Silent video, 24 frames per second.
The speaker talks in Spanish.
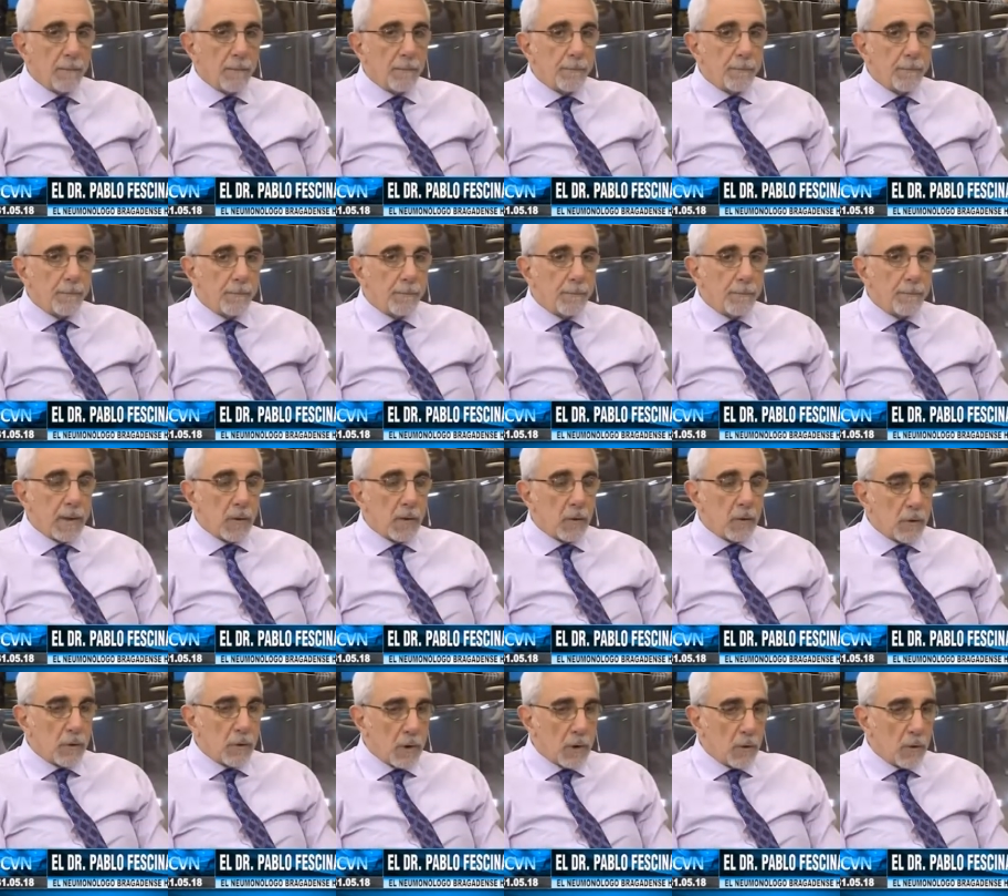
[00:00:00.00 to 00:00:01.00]
Pero
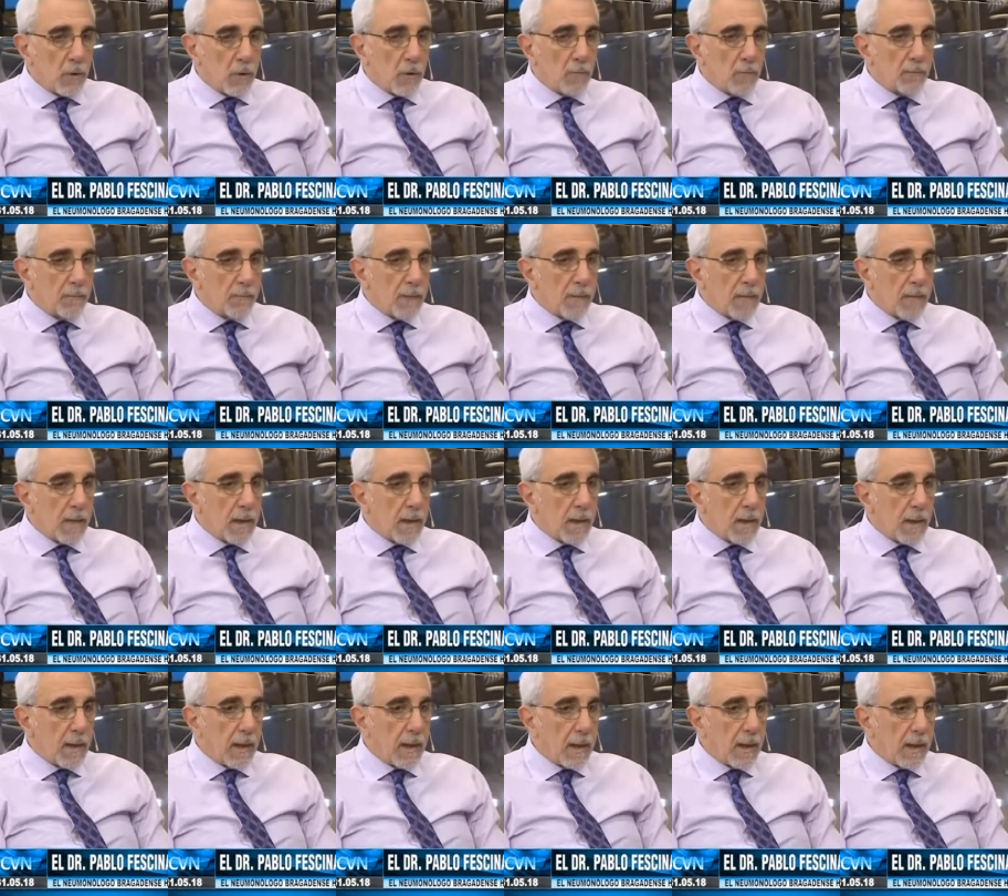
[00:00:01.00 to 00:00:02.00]
digo,
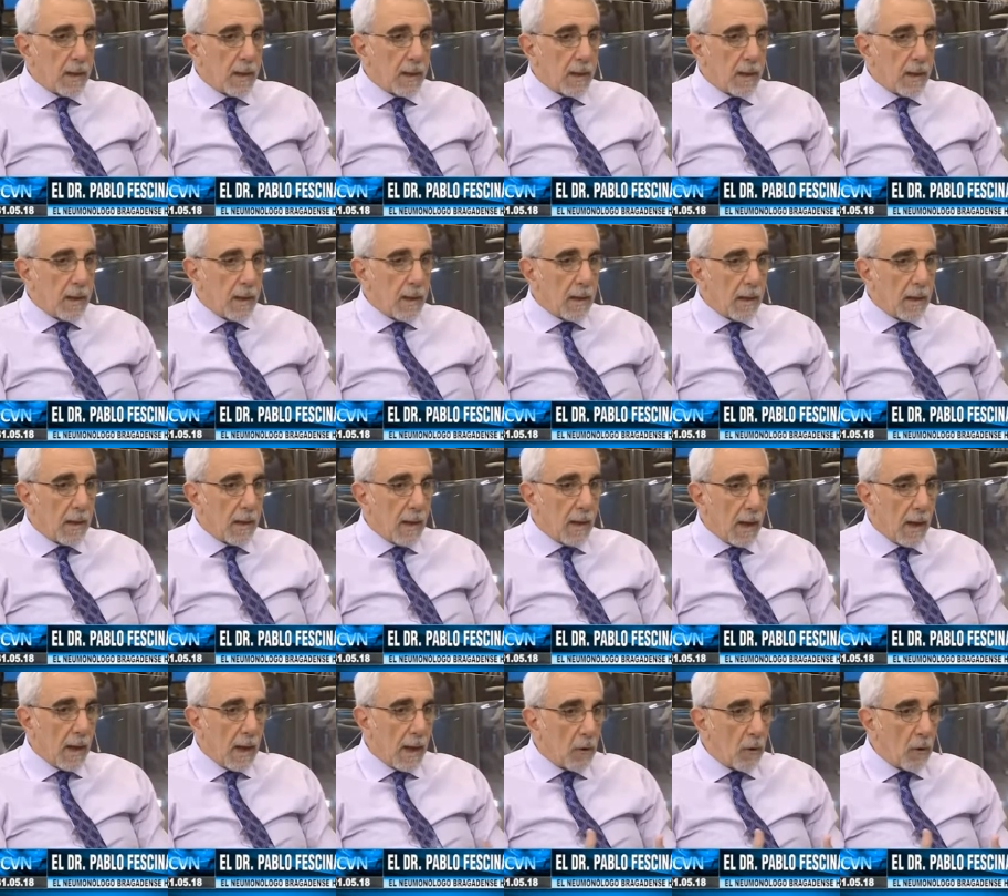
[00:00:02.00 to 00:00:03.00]
eh,
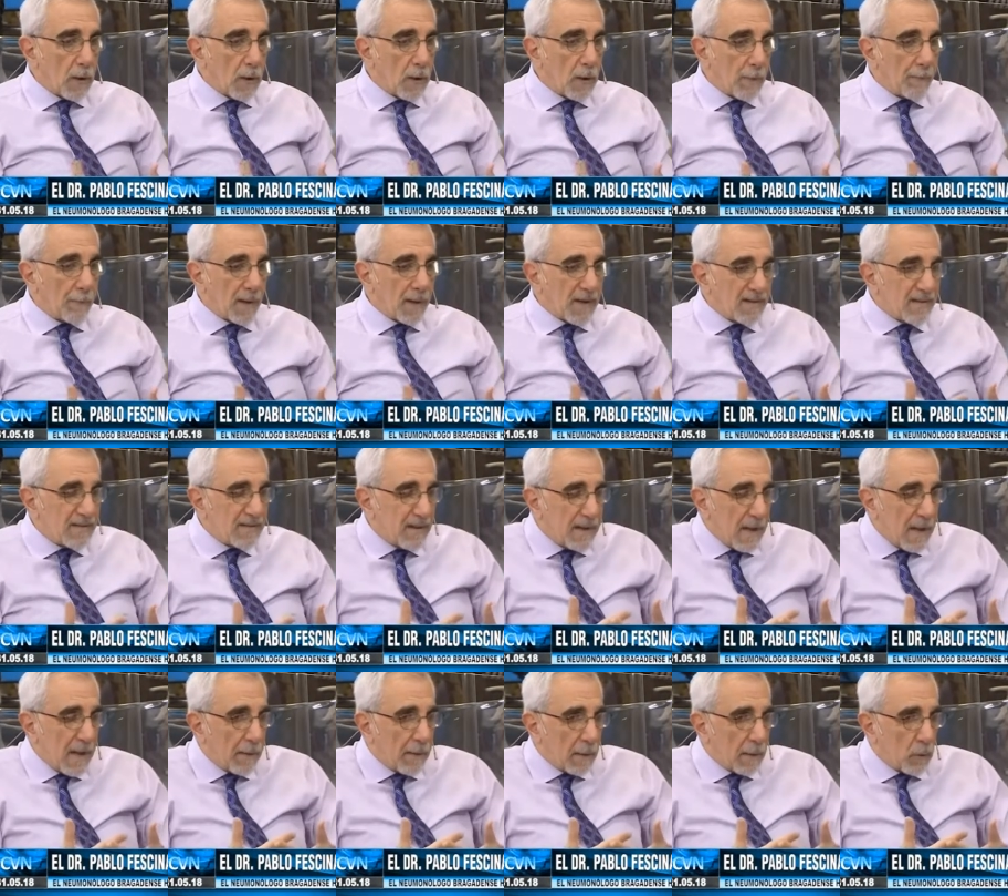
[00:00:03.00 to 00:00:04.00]
ahora parecería haber
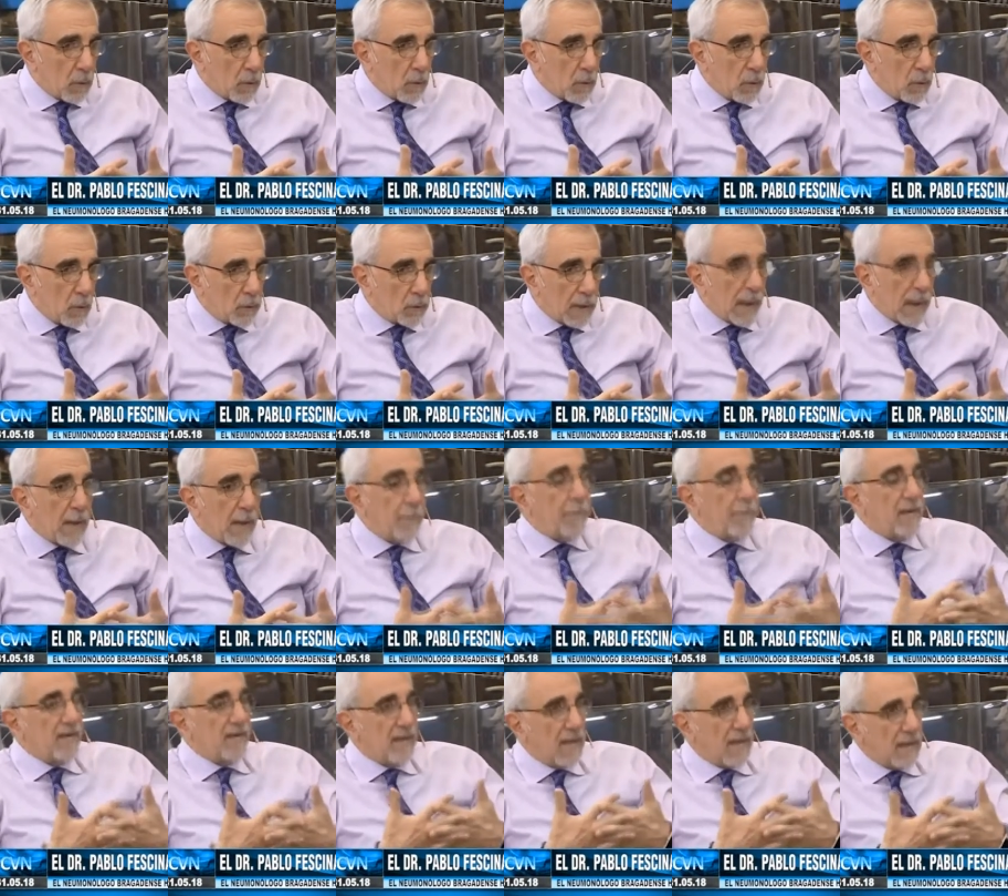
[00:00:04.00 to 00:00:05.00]
como una
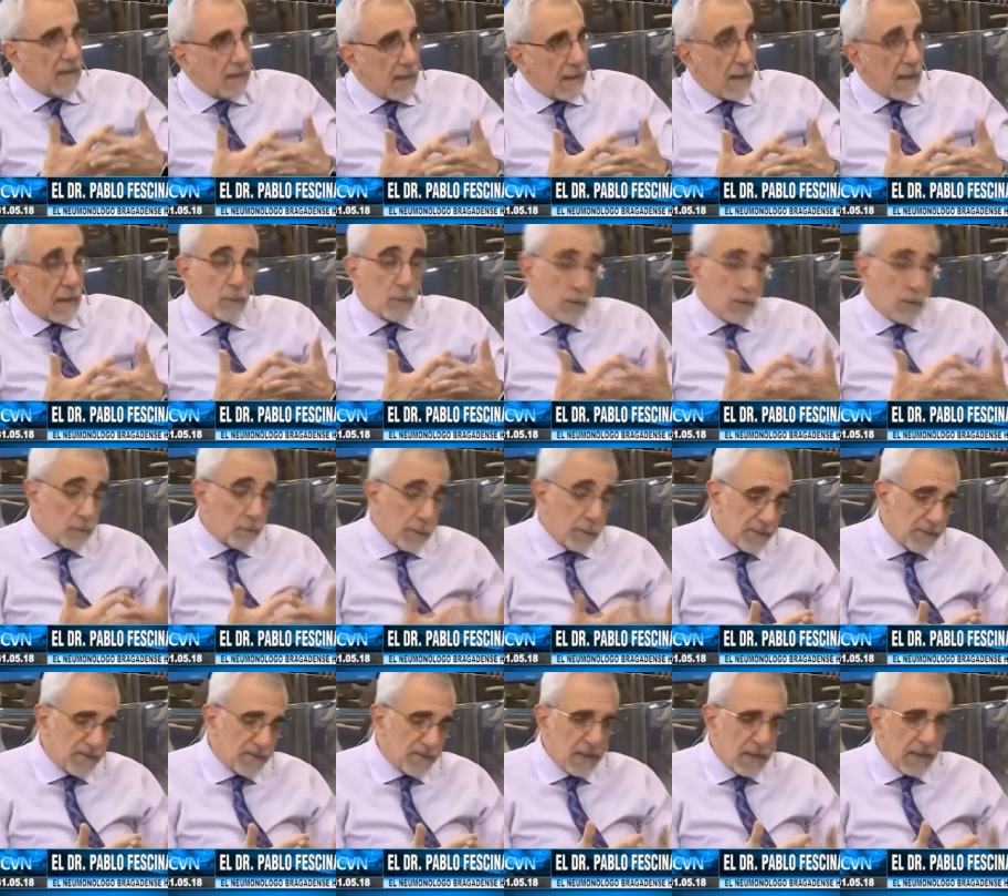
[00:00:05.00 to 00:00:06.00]
especialidad, no es una
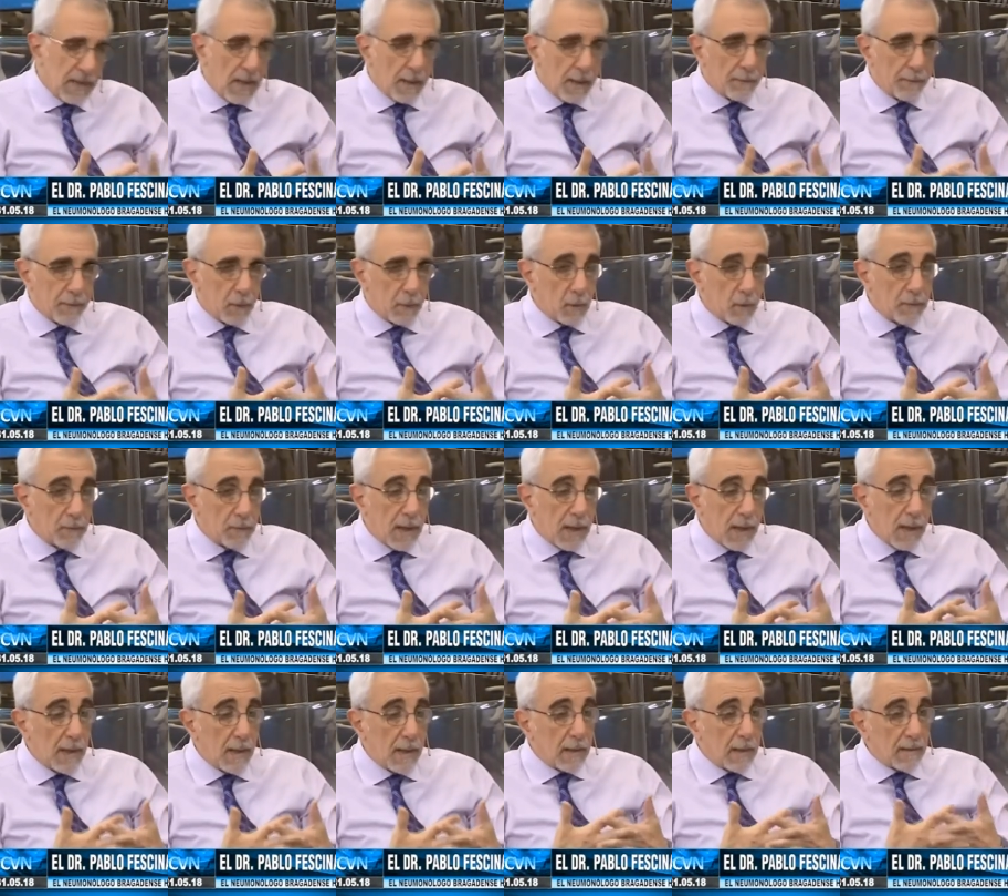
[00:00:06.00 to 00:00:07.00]
especialidad, pero una
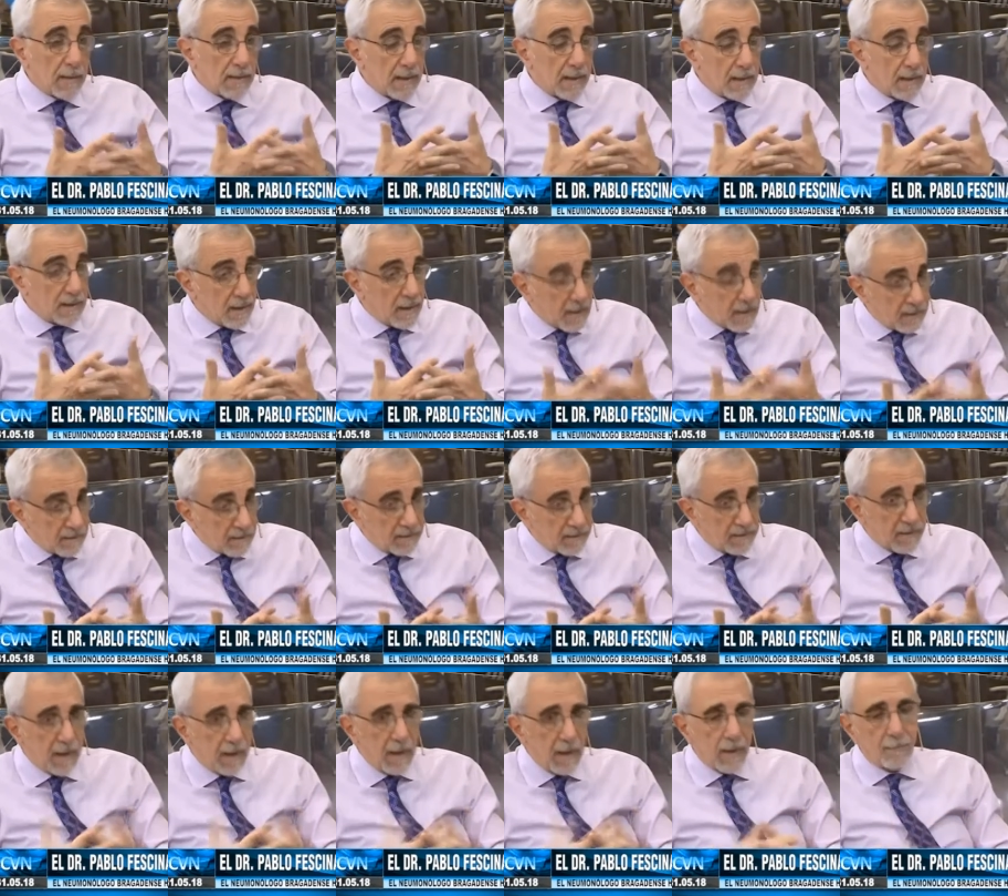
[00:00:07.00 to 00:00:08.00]

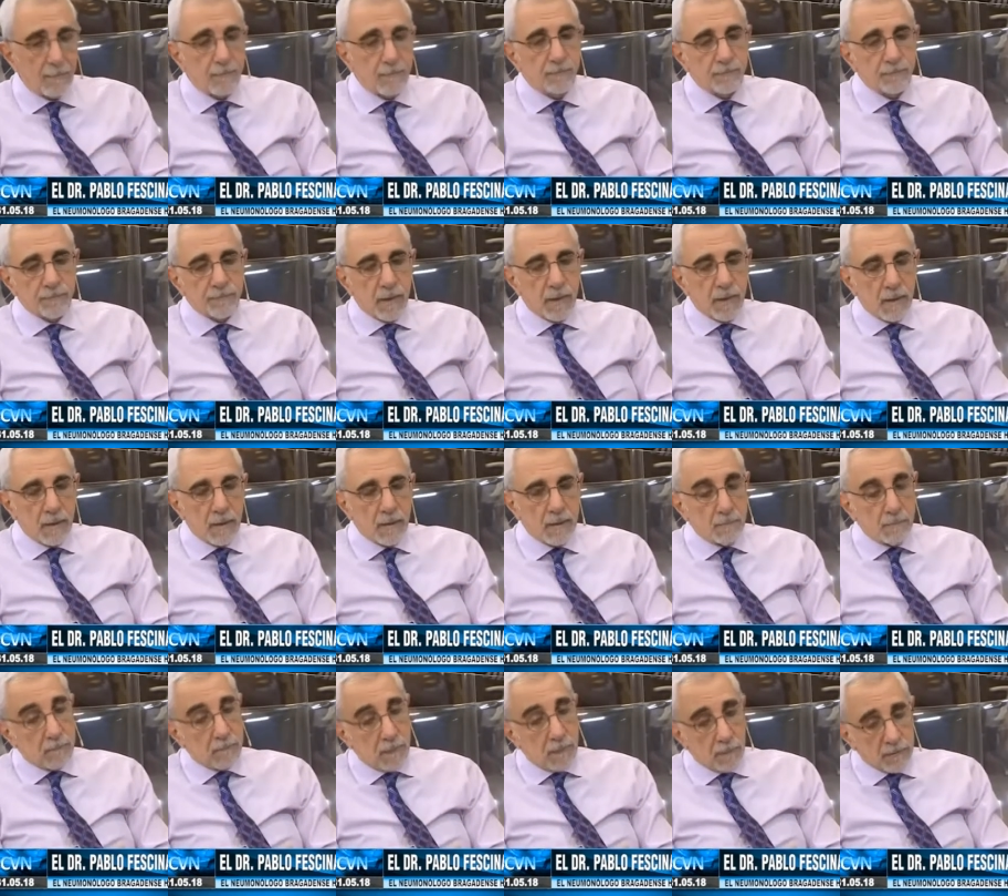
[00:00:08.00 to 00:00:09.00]
tendencia,
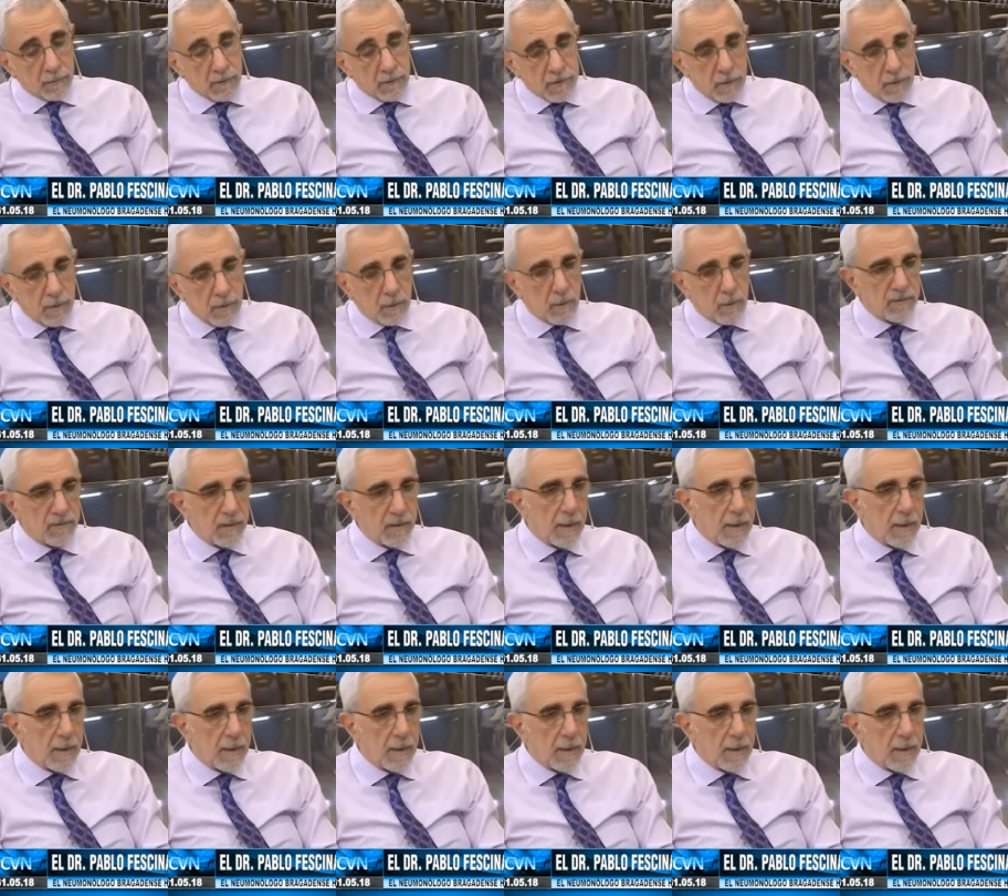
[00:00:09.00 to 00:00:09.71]
vamos a llamarlo así,